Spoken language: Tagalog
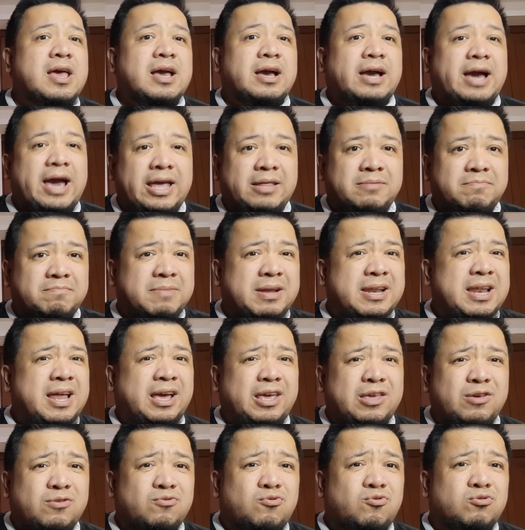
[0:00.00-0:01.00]
Kahit
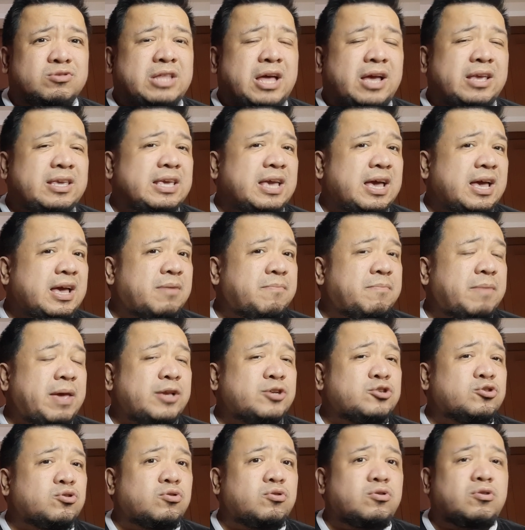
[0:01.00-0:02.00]
malaki yung utang niya,
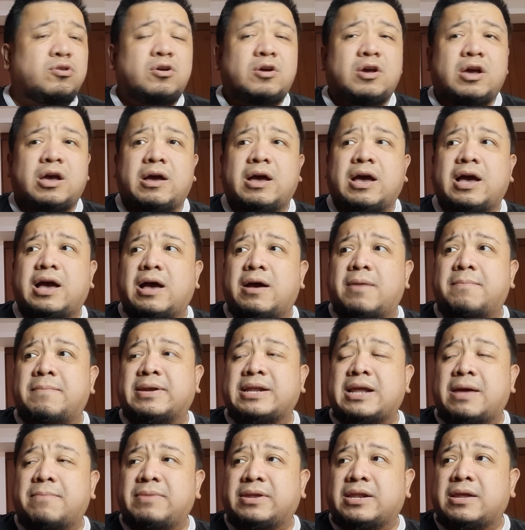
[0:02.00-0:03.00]
medyo uh,
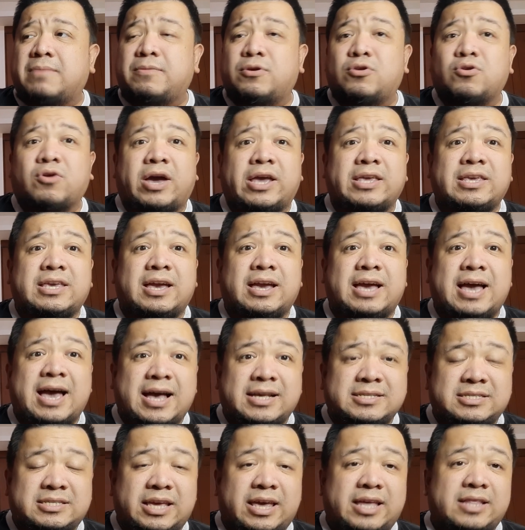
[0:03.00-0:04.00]
marami-rami yung kanyang
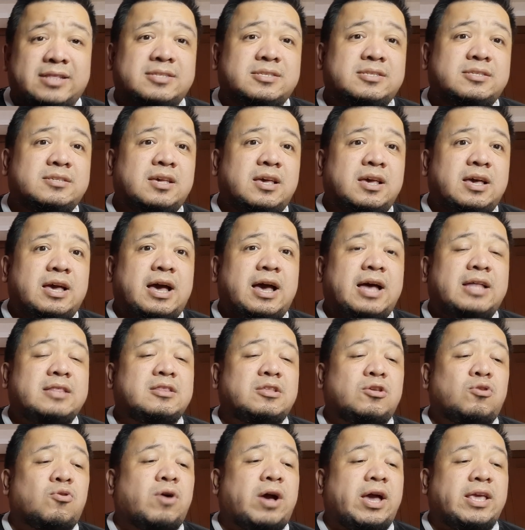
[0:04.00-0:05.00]
assets at
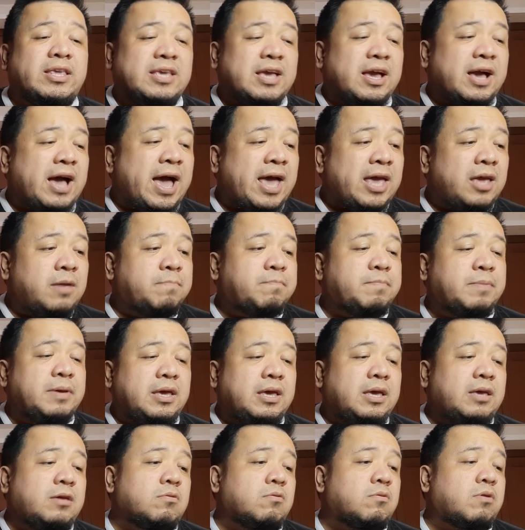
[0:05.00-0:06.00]
yung kanyang
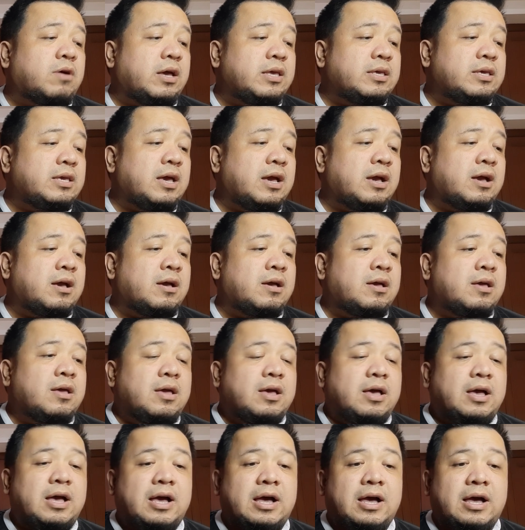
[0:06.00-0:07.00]
IP, yung kanyang
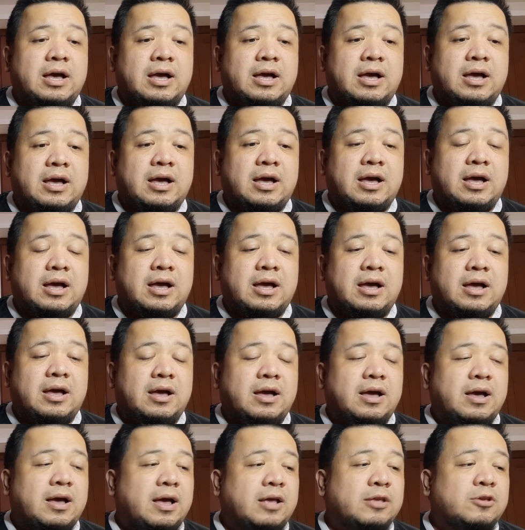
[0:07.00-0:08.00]

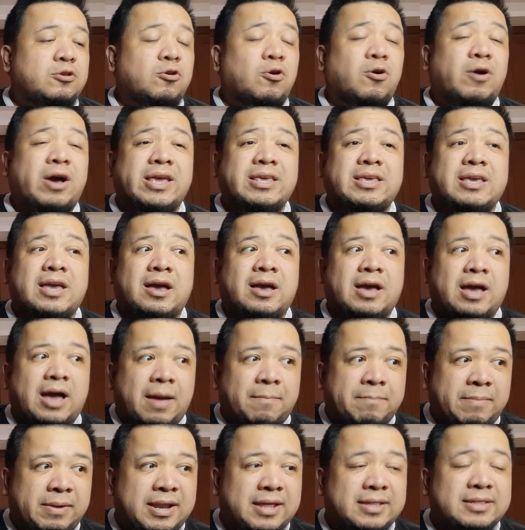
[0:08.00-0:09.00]
uh, at yung kanyang
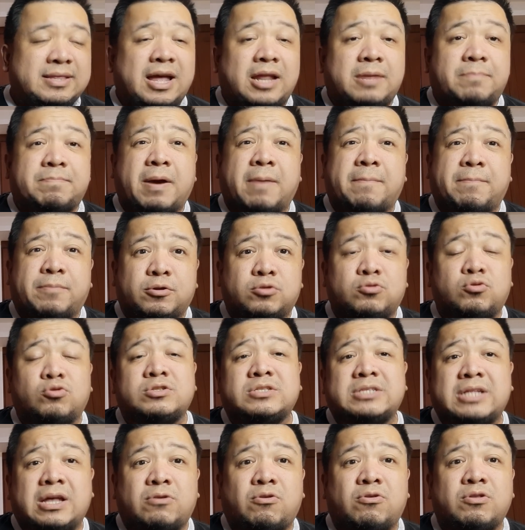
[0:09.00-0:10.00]
abilidad
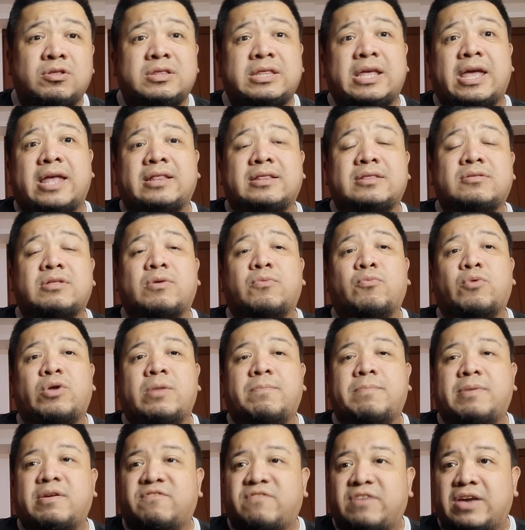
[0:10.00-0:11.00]
pag-produce ng content will
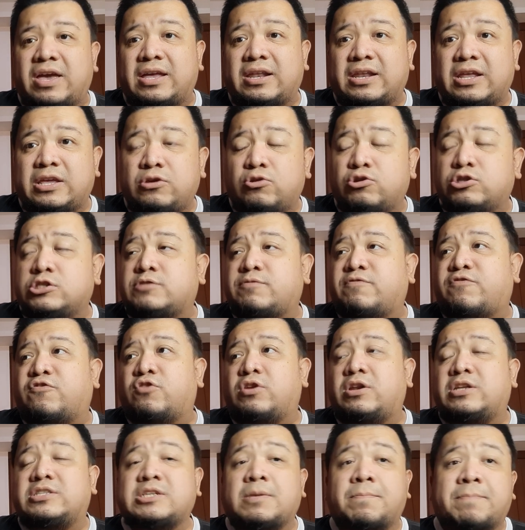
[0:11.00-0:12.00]
be very
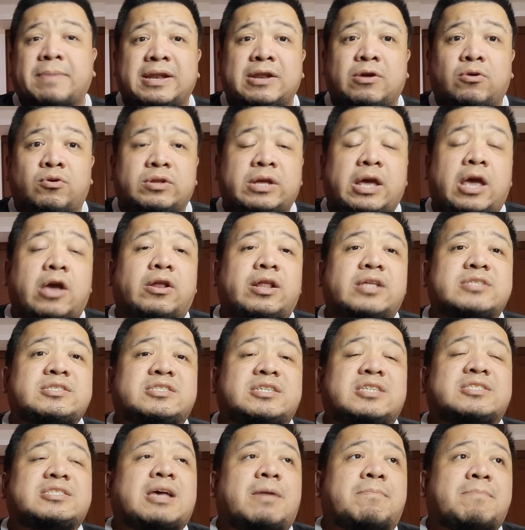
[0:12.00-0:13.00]
useful sa panahon ngayon. It's
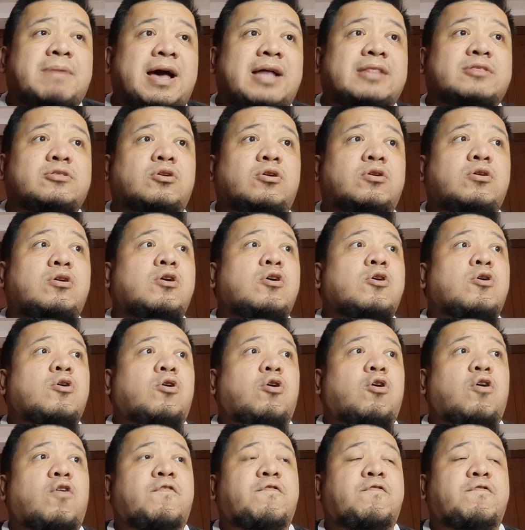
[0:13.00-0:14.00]
just a matter
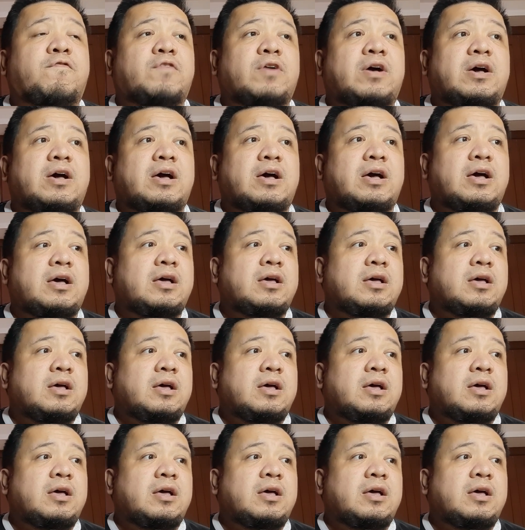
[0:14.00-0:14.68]
of uh,